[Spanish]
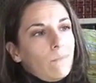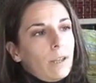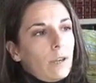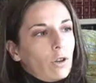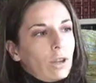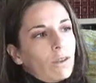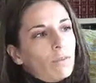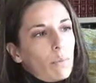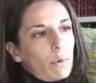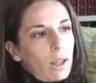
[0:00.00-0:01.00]
creo que
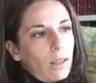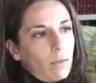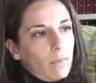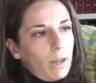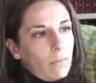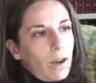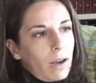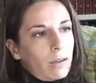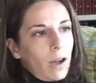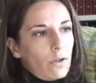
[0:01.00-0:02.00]
una aportación
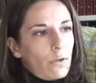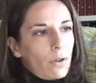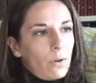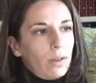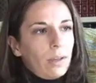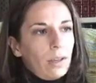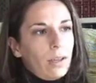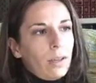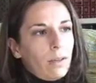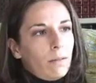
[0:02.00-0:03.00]
mínima ayuda
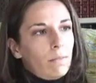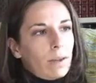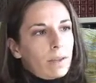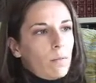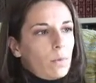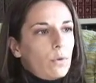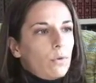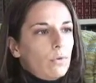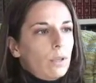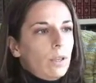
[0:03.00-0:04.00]
durante más tiempo
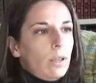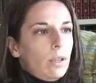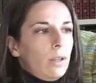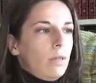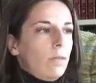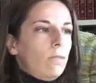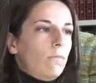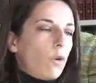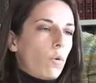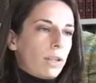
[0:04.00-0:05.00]
y
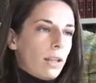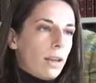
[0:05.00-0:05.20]
no cuesta